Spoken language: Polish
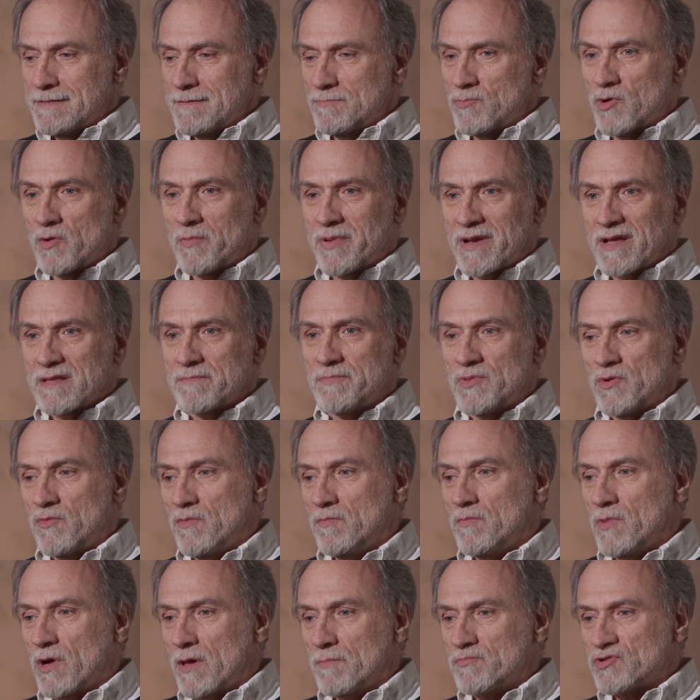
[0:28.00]
mój brat był
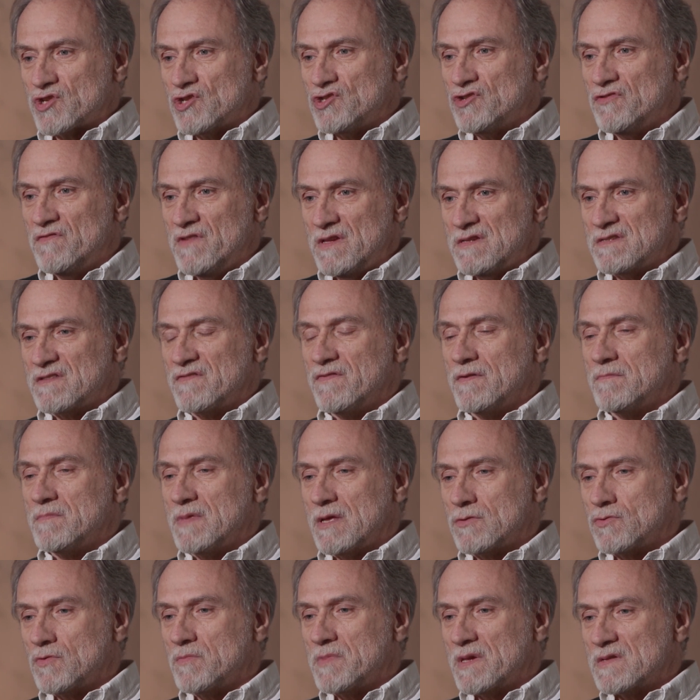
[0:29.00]
moim przeciwieństwem,
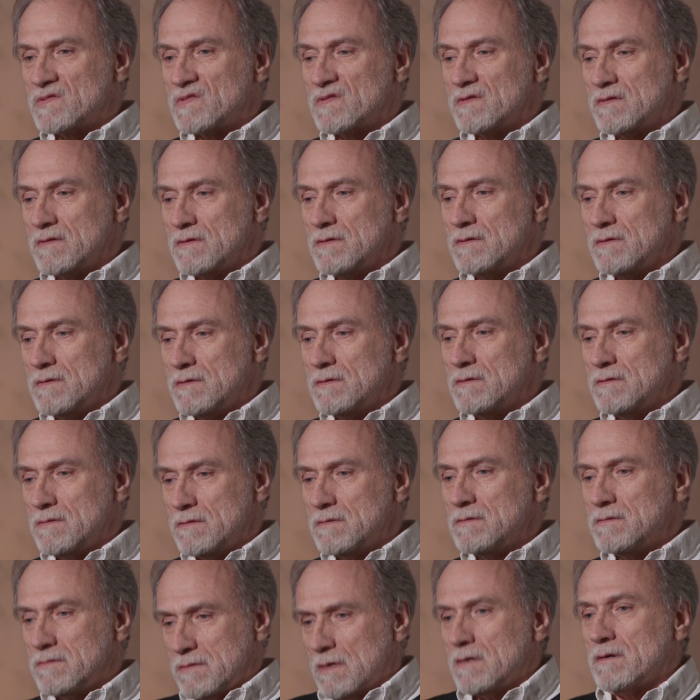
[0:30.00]
natomiast
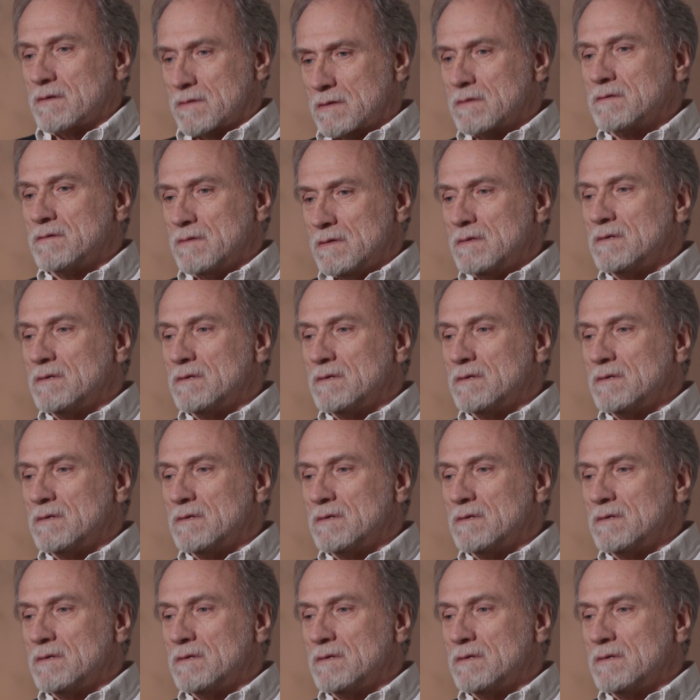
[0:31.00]
y, tak,